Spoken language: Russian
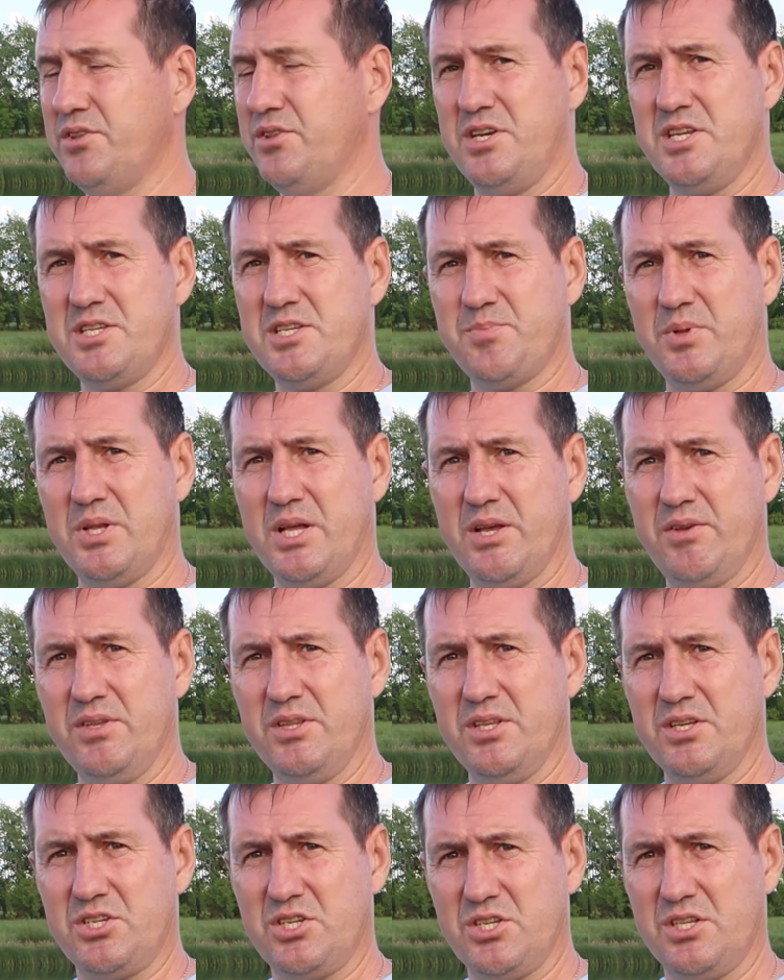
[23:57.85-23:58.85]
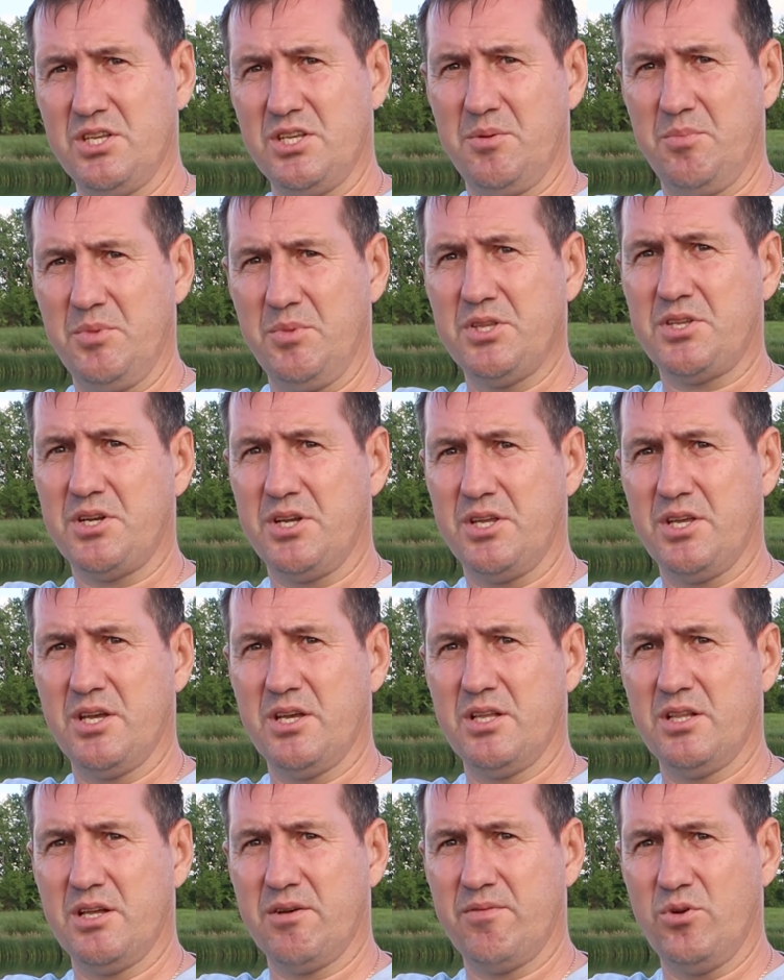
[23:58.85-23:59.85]
3,5-4 метра я
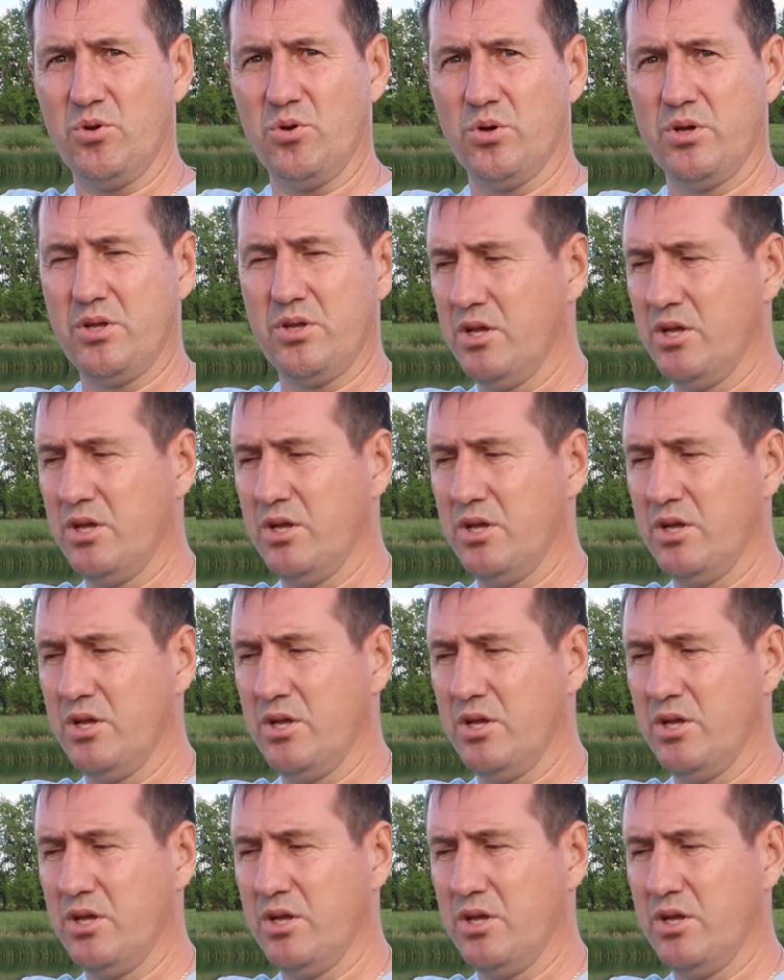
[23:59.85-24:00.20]
и ловлю.